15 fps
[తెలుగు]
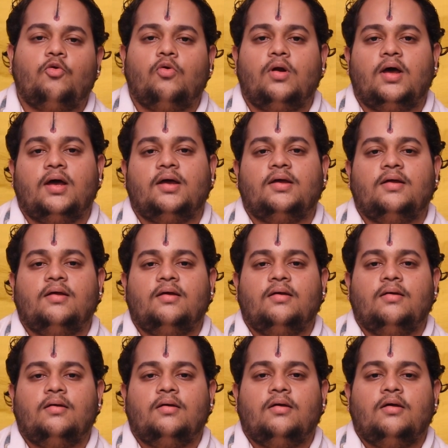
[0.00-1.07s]
కూడా
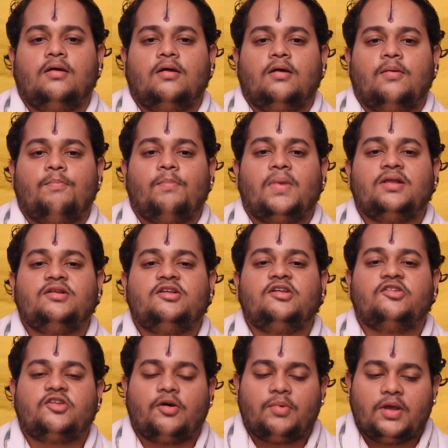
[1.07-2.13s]

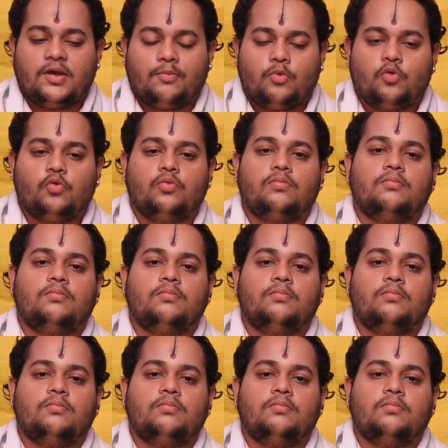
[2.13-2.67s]
మంచి సమయము